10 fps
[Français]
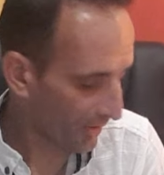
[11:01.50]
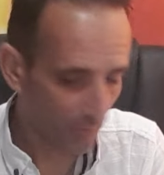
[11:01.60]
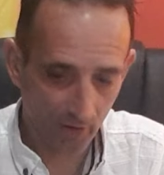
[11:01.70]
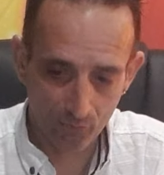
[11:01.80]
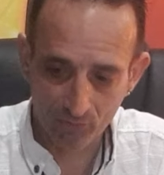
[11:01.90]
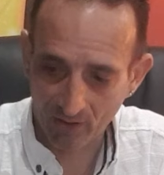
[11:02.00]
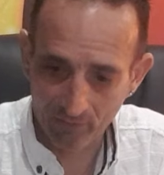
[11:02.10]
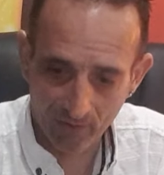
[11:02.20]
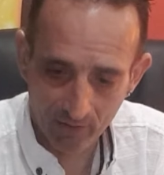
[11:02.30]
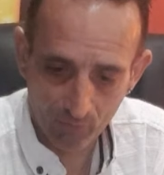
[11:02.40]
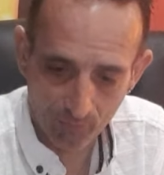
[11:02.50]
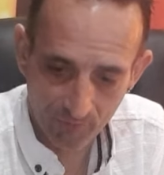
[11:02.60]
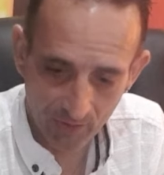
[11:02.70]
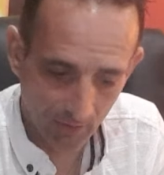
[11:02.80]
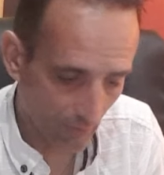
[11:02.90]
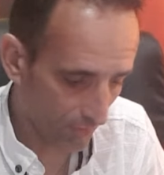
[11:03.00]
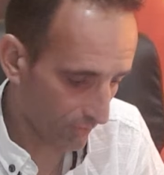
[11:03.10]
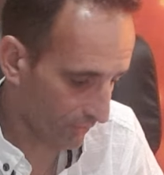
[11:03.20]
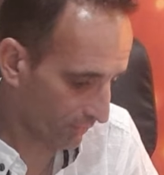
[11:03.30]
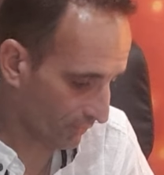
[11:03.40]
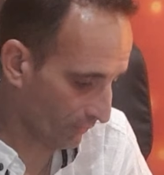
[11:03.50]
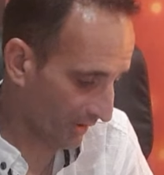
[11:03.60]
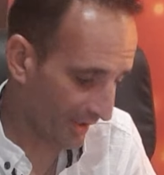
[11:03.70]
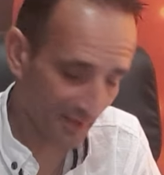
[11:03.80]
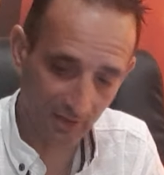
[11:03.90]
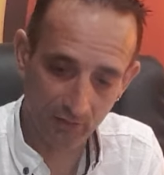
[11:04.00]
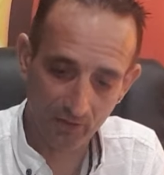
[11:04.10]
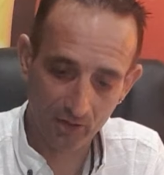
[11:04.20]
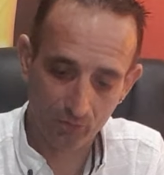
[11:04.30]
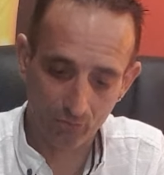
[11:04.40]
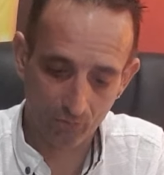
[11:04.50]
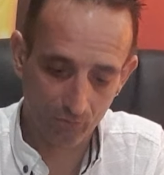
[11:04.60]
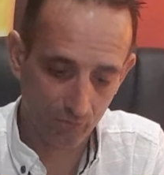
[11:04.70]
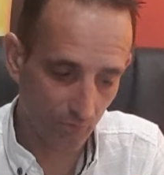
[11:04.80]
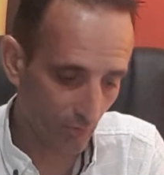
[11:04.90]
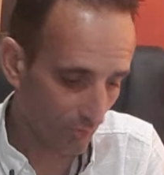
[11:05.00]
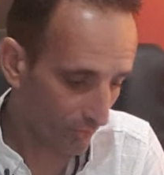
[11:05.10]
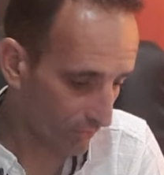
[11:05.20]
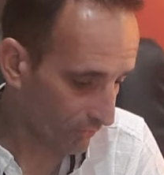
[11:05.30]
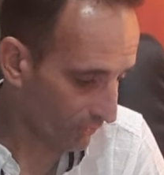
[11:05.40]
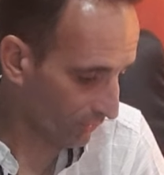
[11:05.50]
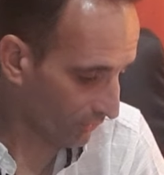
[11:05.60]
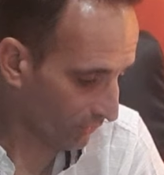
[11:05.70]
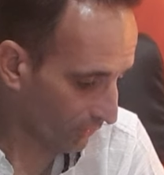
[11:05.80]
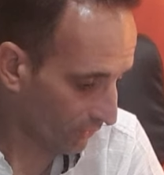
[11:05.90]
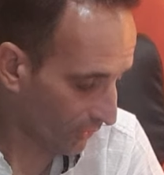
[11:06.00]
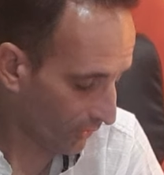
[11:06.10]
par rapport à du travail, on me dit, euh, voilà, un travail que